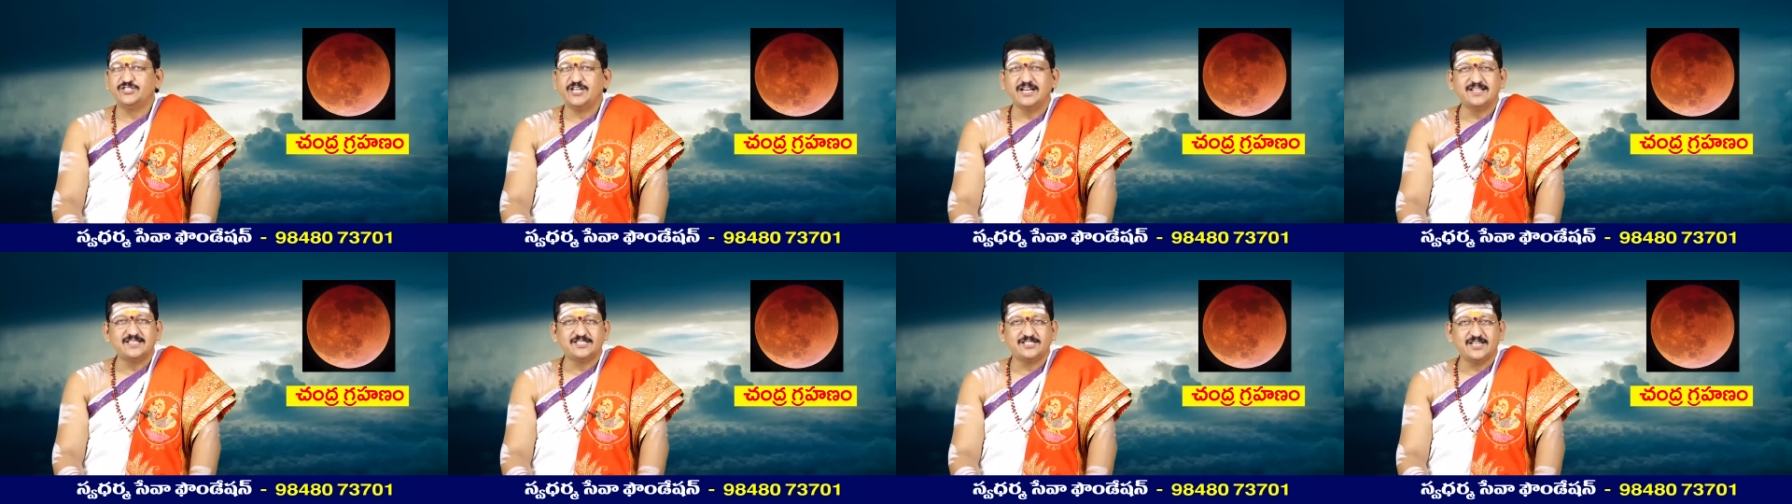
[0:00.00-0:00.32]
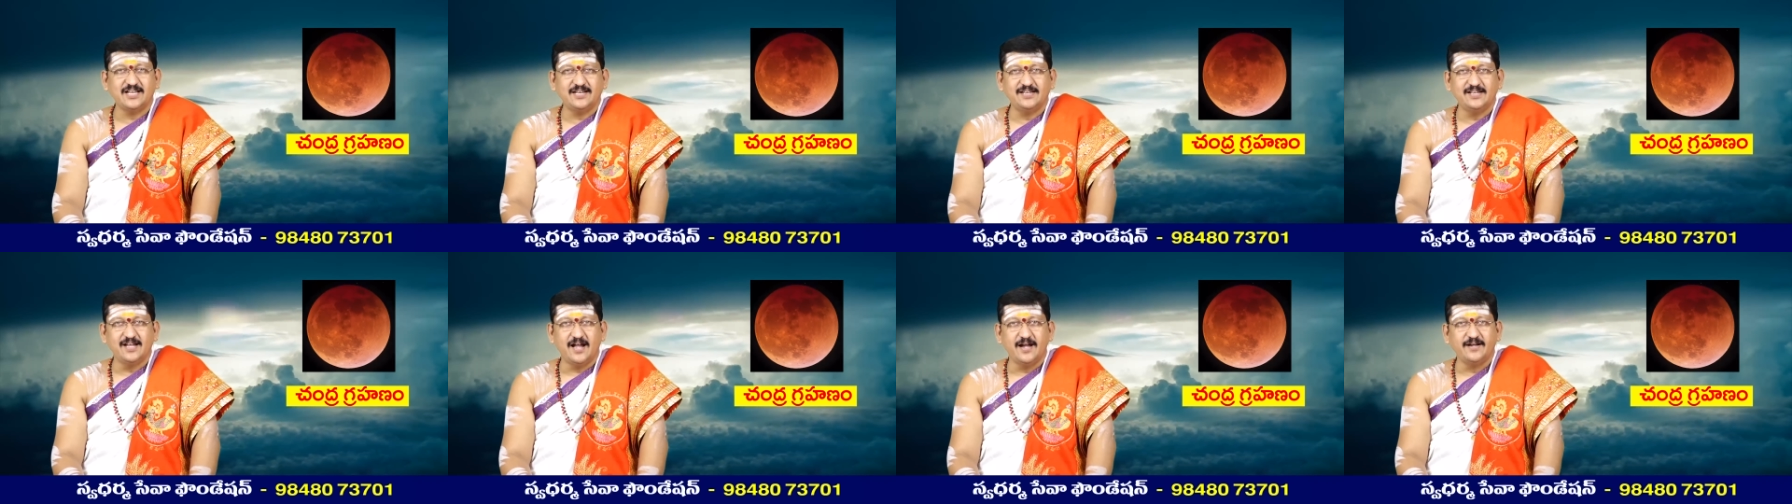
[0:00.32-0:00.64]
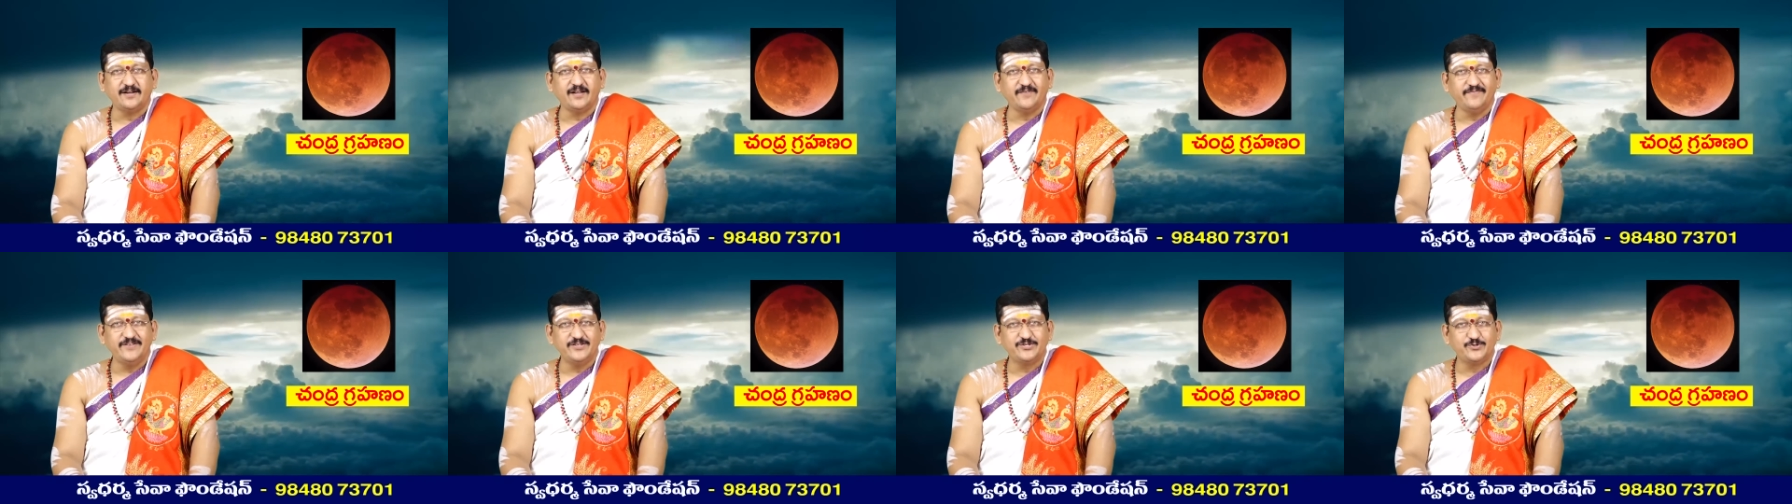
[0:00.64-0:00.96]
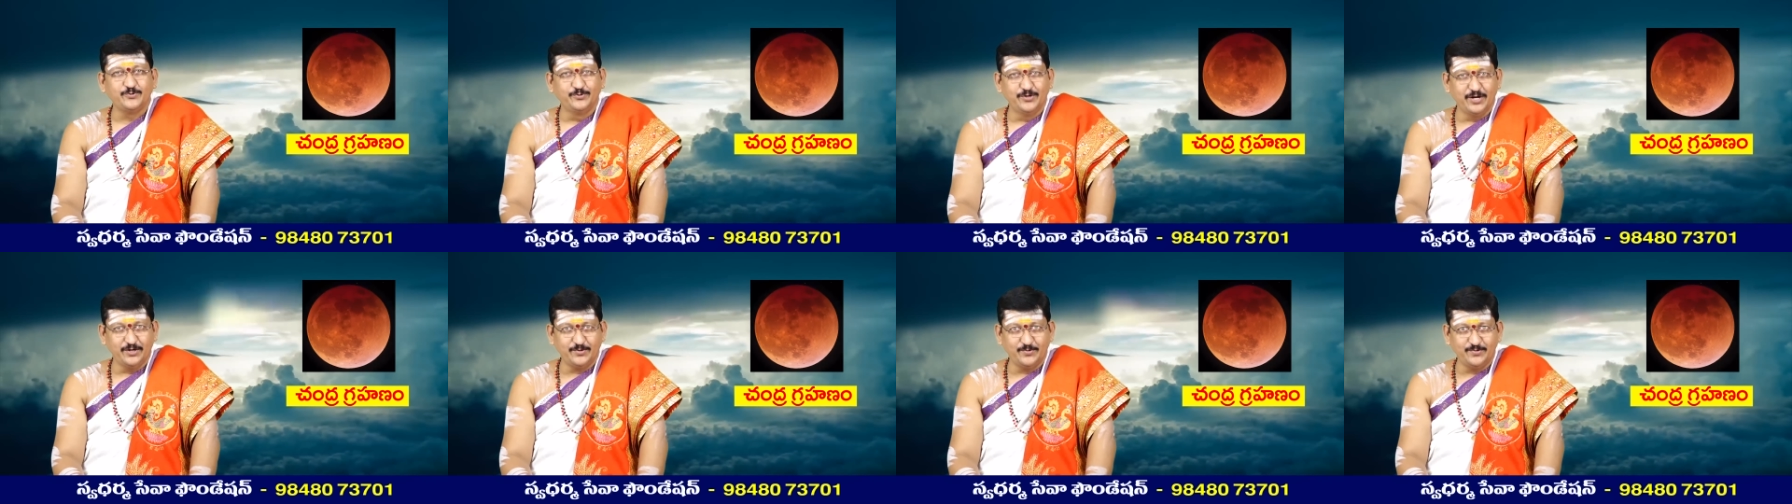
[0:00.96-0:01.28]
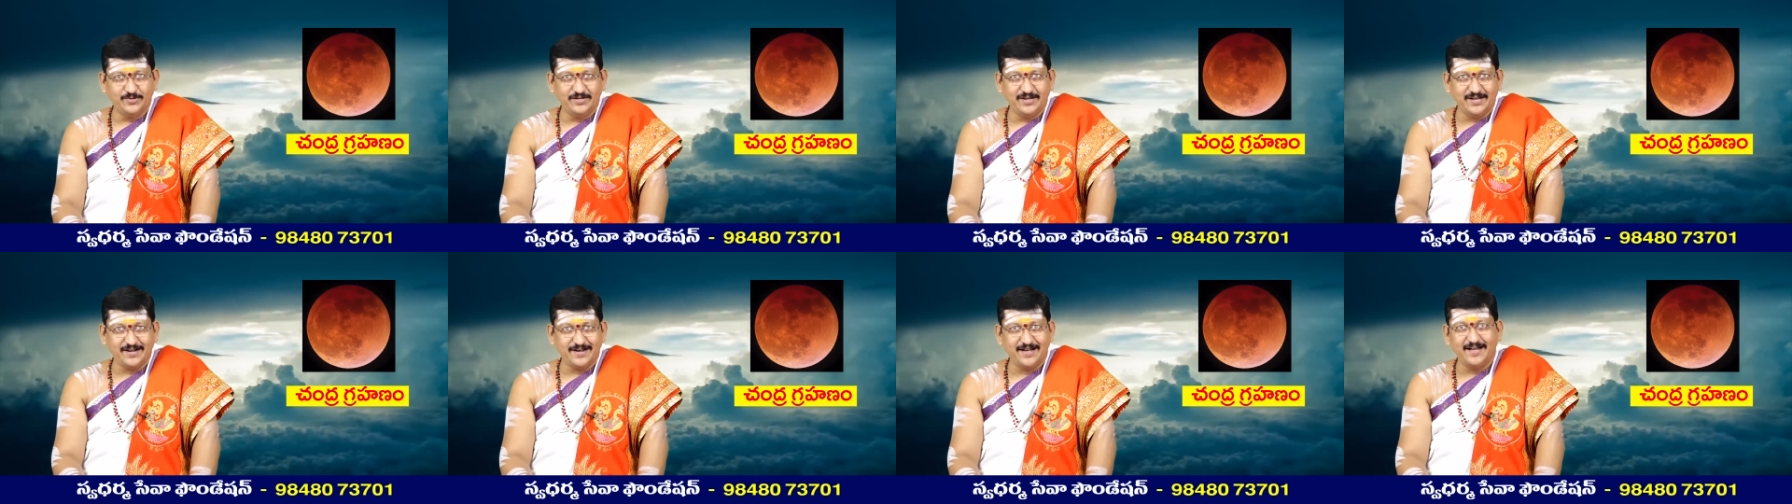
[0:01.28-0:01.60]
చర్చల్లాంటివి
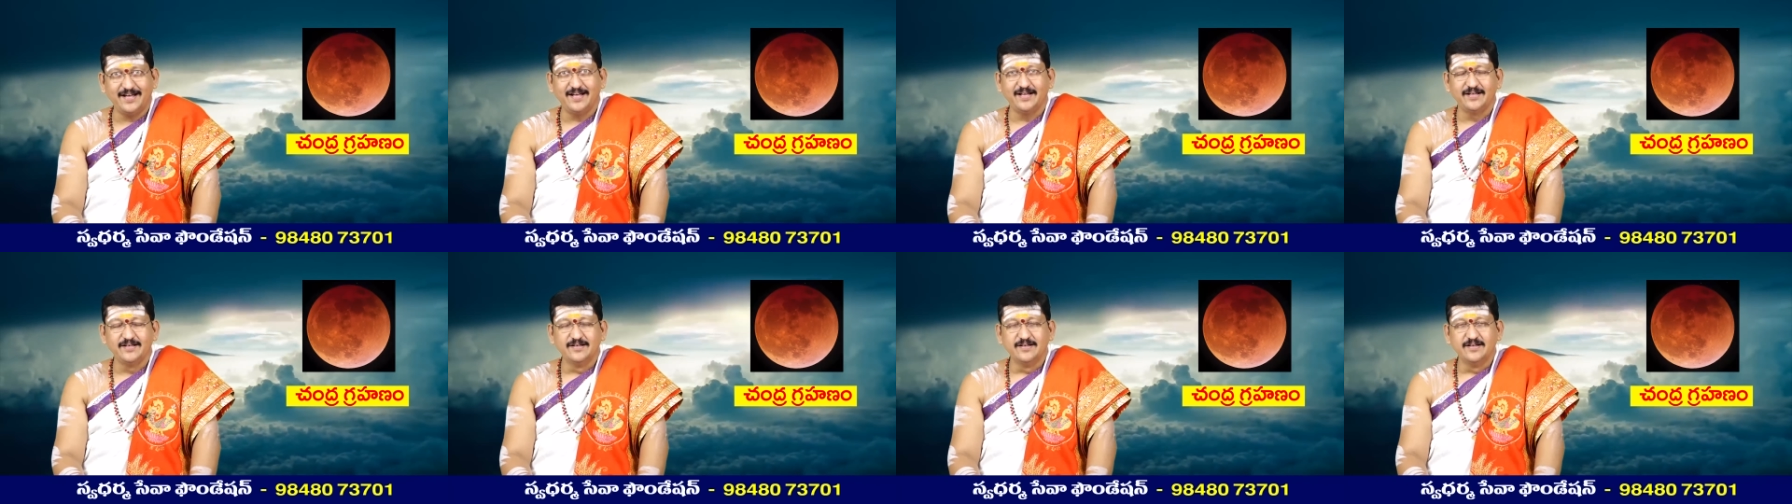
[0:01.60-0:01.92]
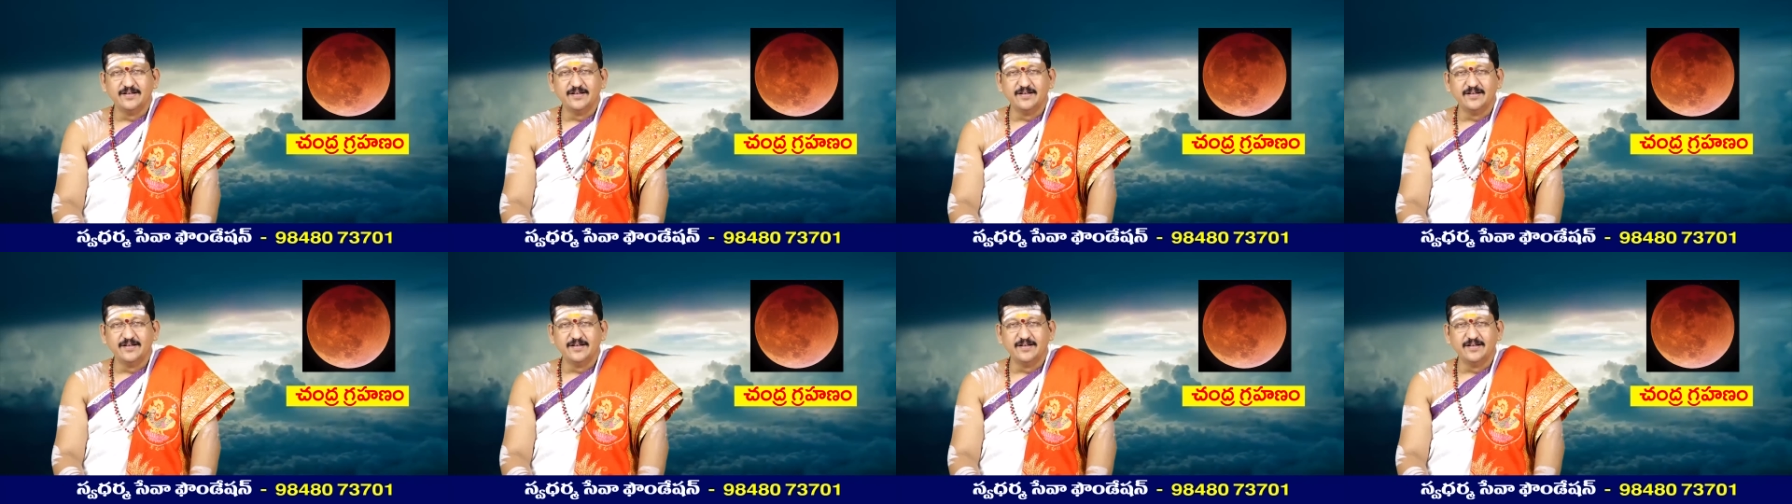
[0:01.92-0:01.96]
చూడకుండగా